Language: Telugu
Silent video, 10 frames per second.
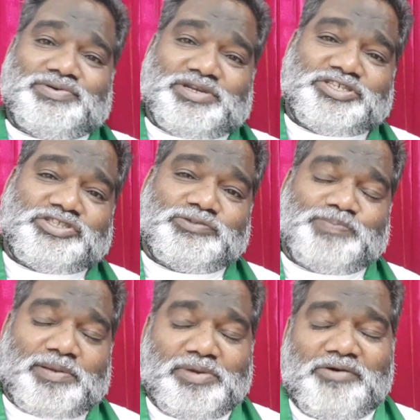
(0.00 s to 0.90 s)
క్రీస్తు
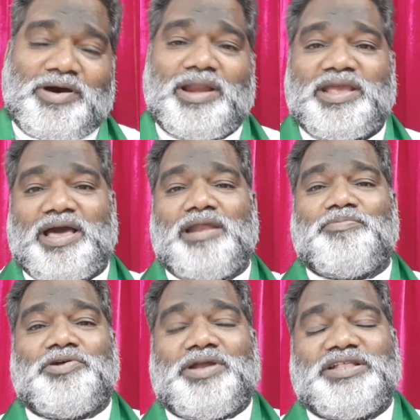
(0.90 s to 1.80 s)
ప్రభుల వారి
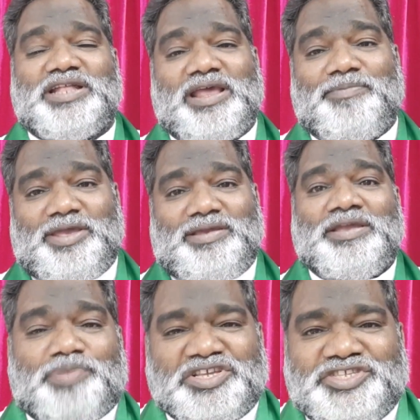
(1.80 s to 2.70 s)
కాలంలోనైతేనేమి
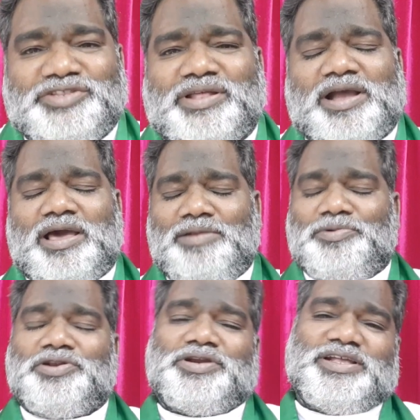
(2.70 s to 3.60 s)
ప్రస్తుత
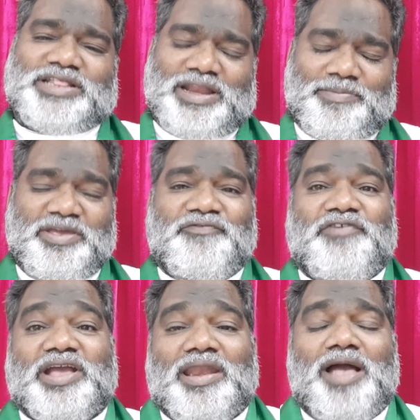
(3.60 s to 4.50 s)
కాలంలోనైతేనేమి
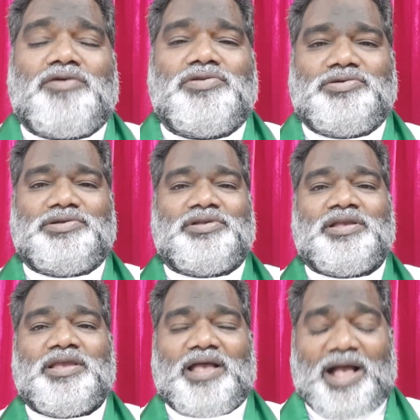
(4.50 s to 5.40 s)
వికలాంగులు
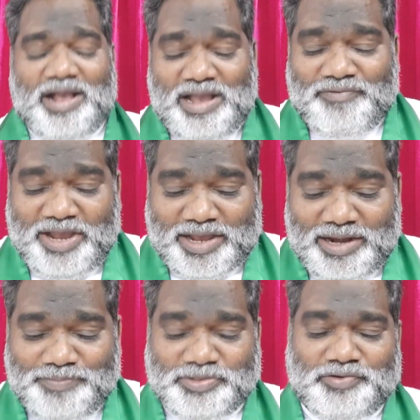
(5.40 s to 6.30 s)

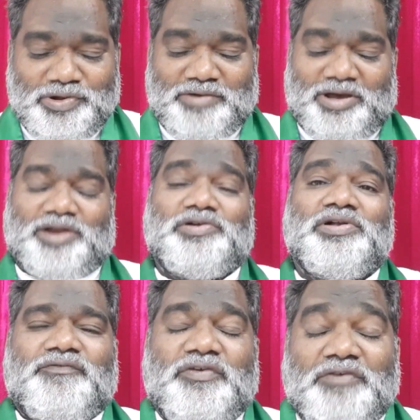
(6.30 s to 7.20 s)
అంగవైకల్యంతో ఉన్నవారు
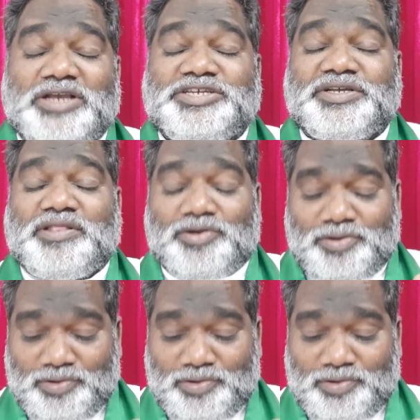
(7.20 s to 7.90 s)
వివక్షతకు